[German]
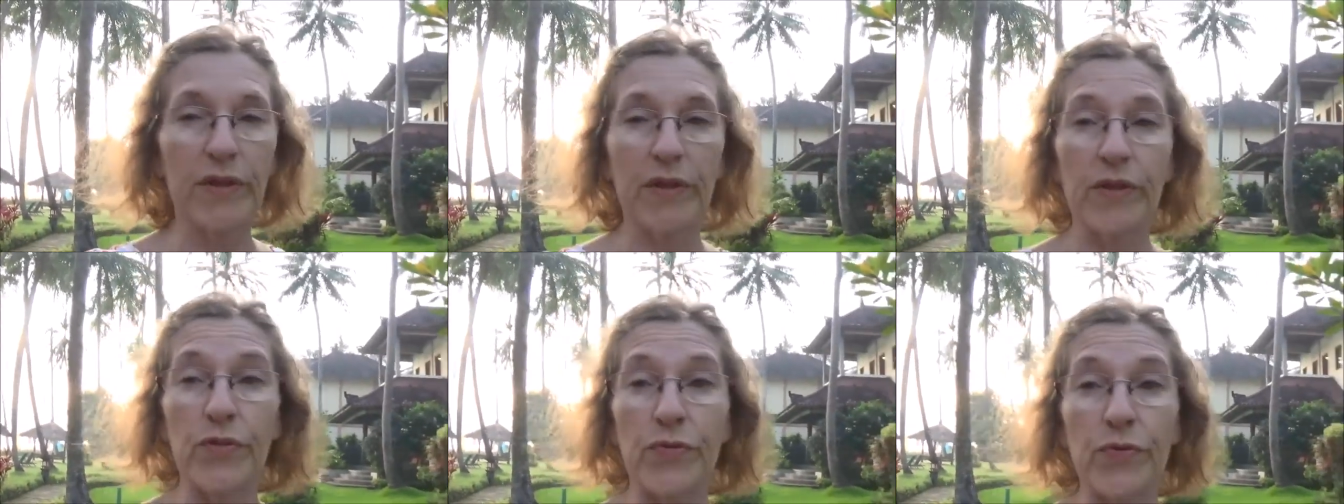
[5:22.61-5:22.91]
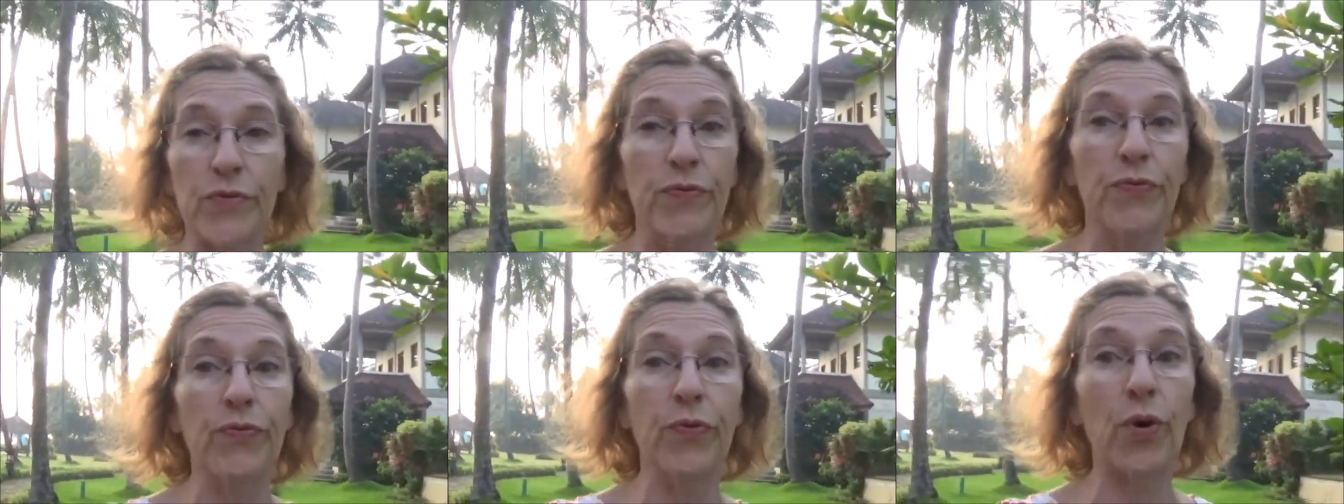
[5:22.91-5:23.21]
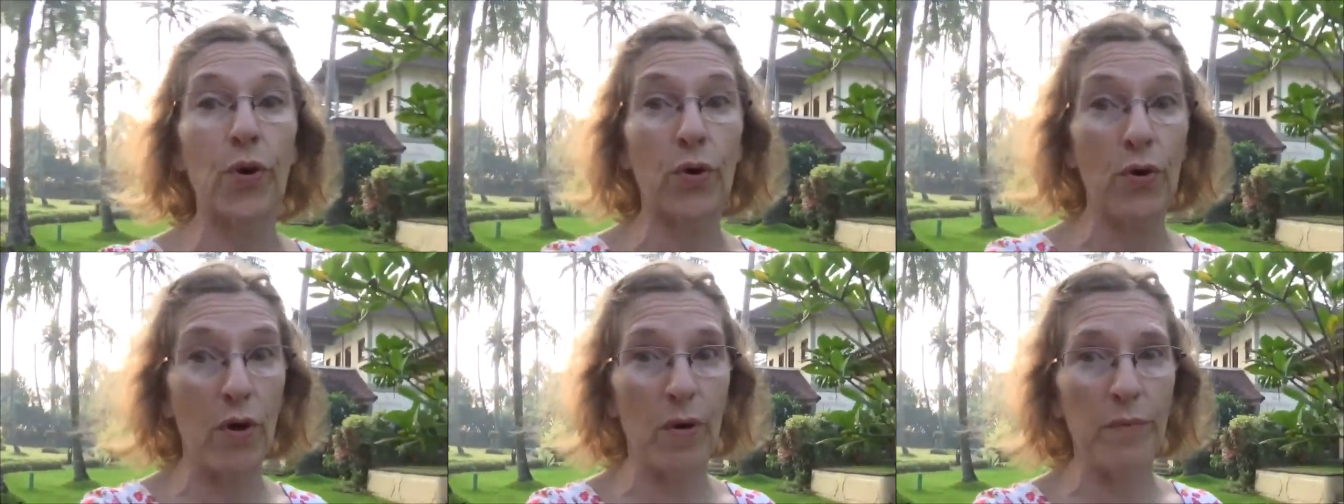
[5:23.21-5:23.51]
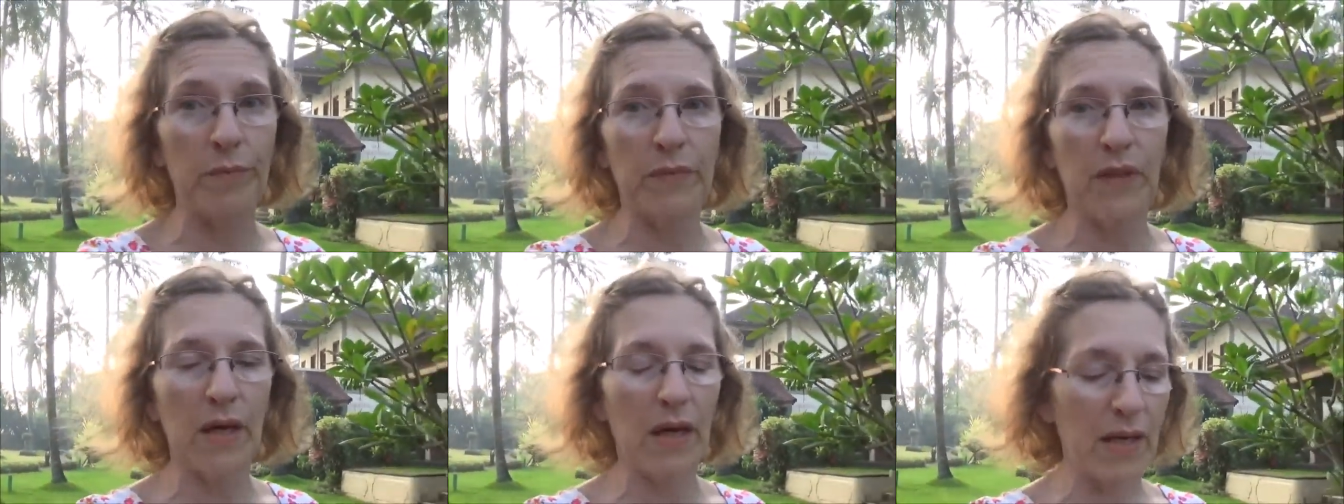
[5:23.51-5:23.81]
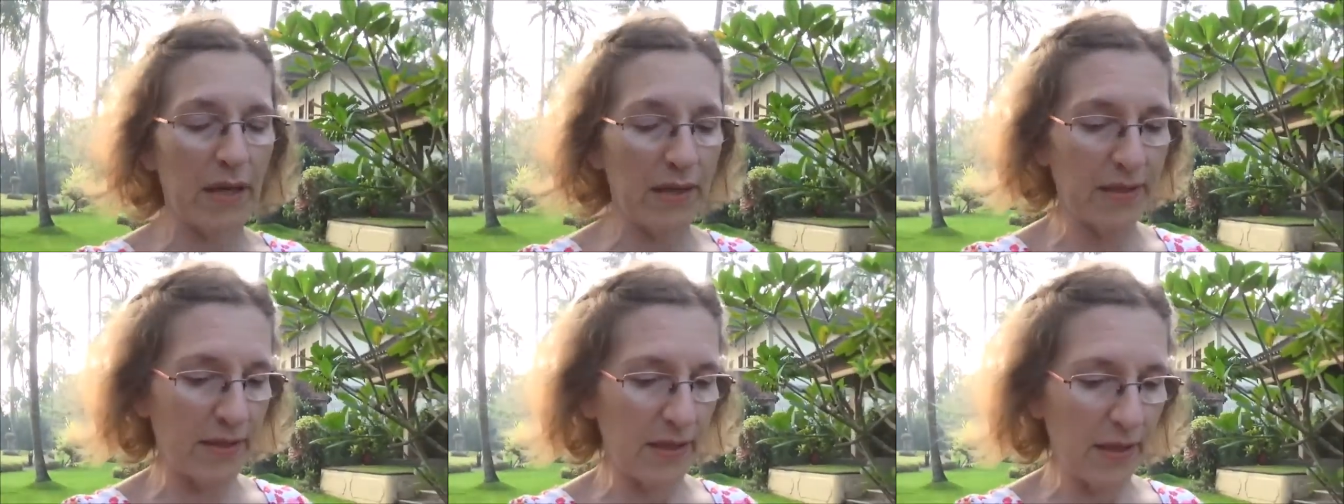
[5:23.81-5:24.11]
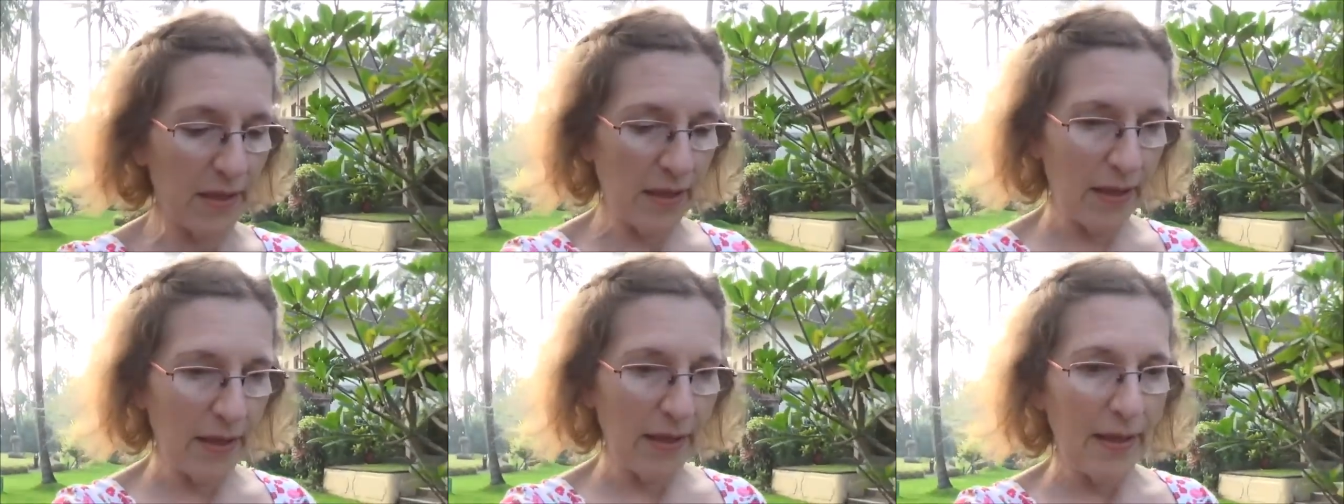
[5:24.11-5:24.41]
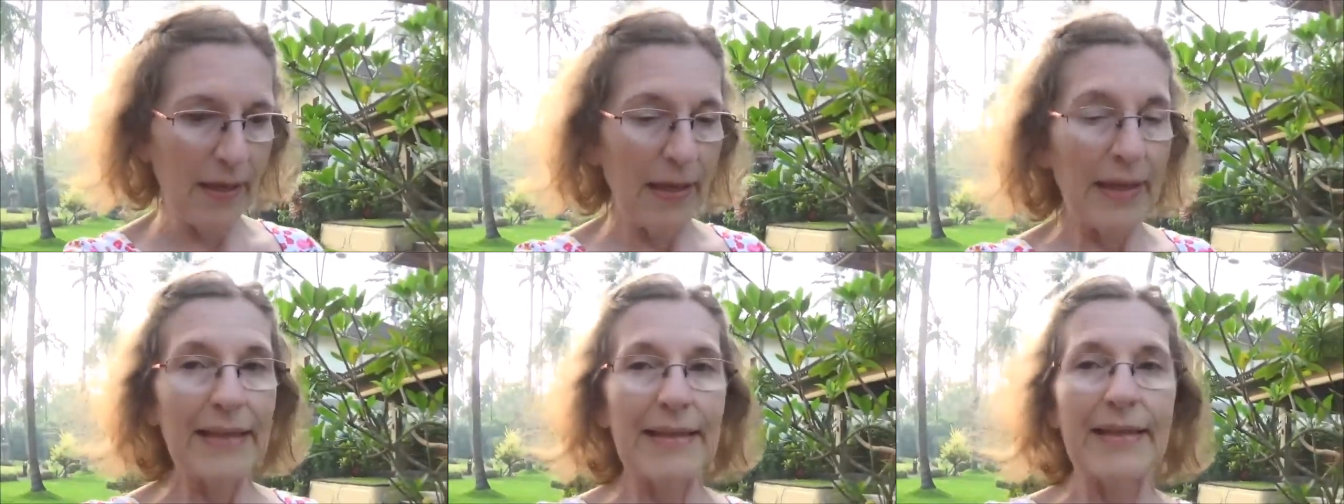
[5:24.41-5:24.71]
die Zuvorkommenheit
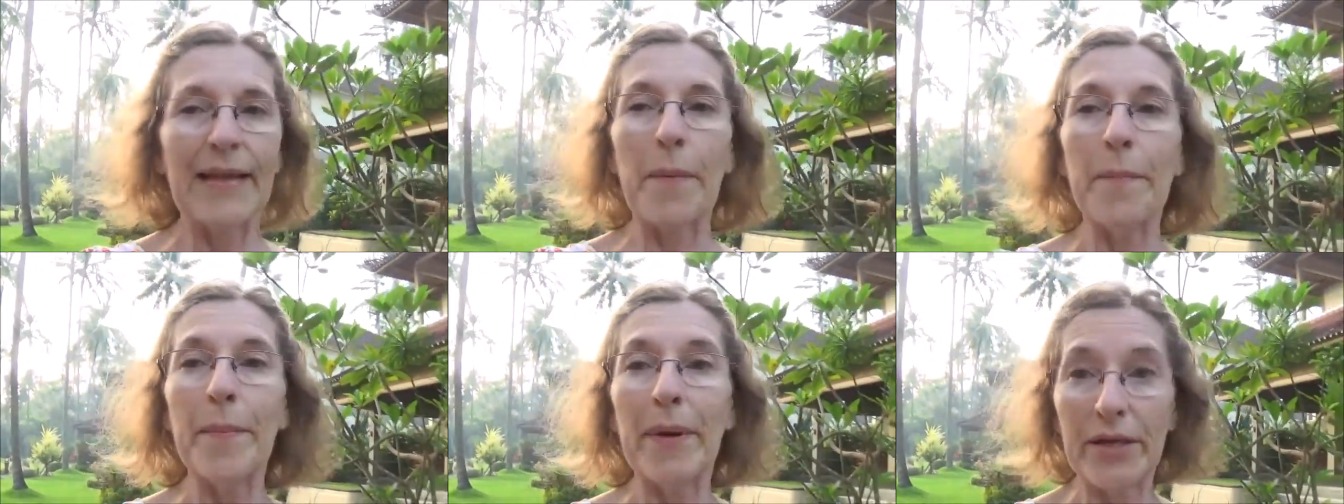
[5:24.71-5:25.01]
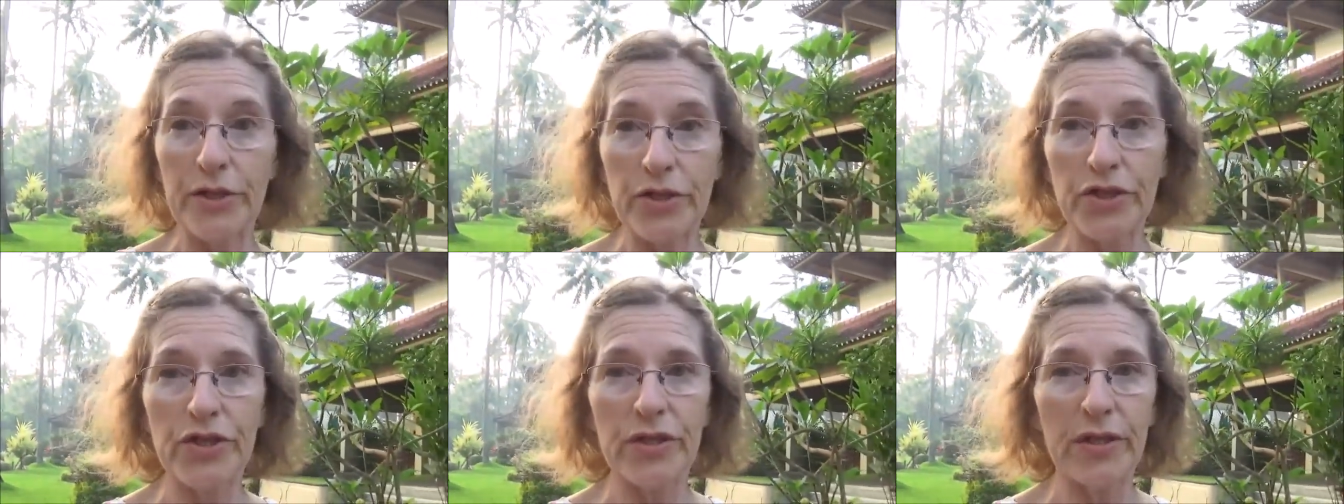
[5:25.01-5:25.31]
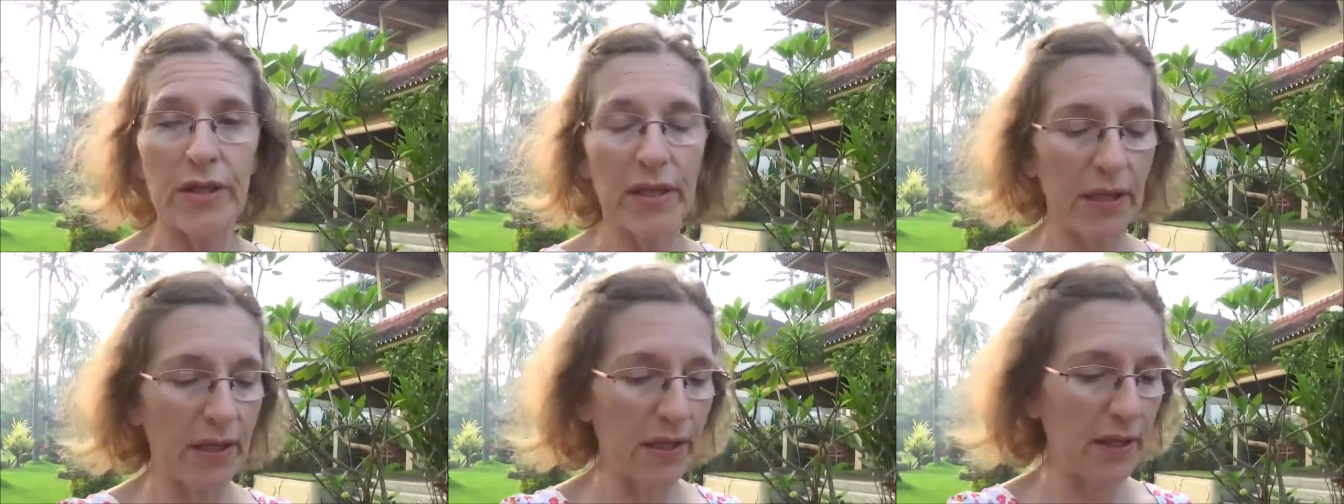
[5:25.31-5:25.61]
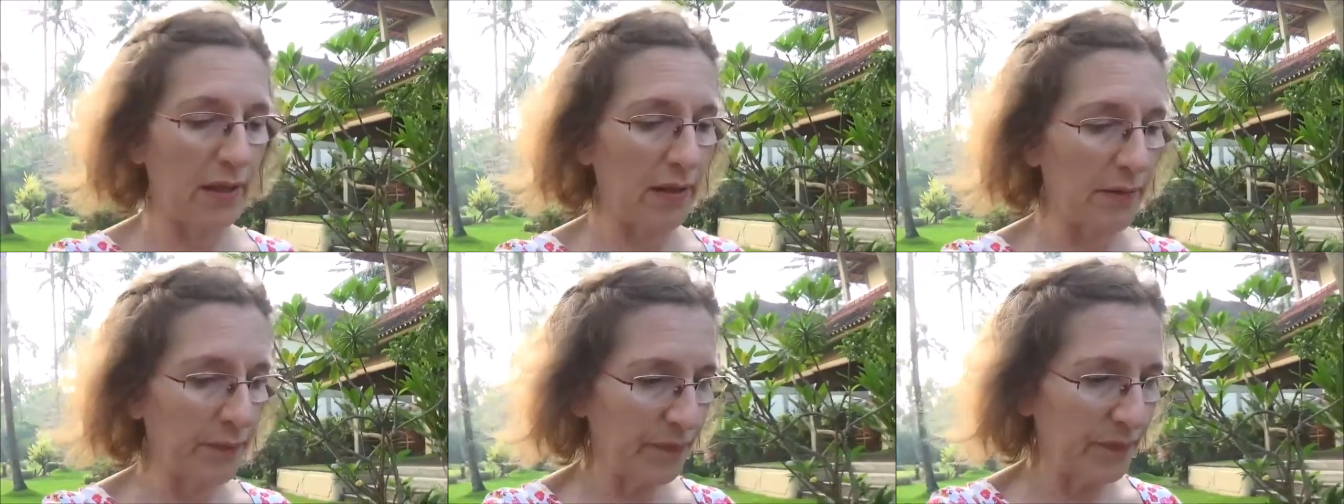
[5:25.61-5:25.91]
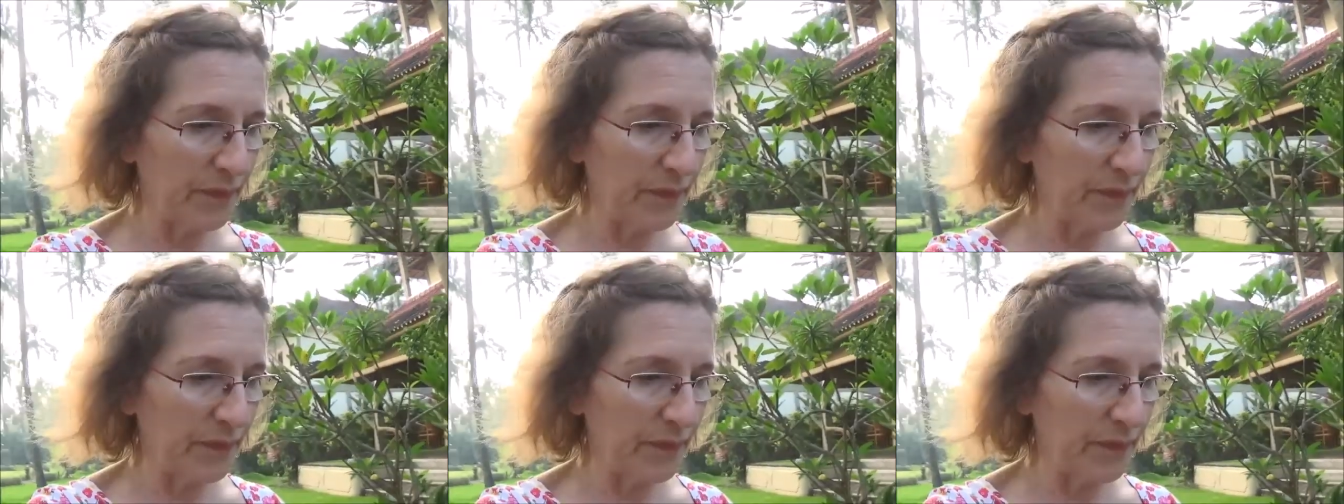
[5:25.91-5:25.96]
der Menschen hier,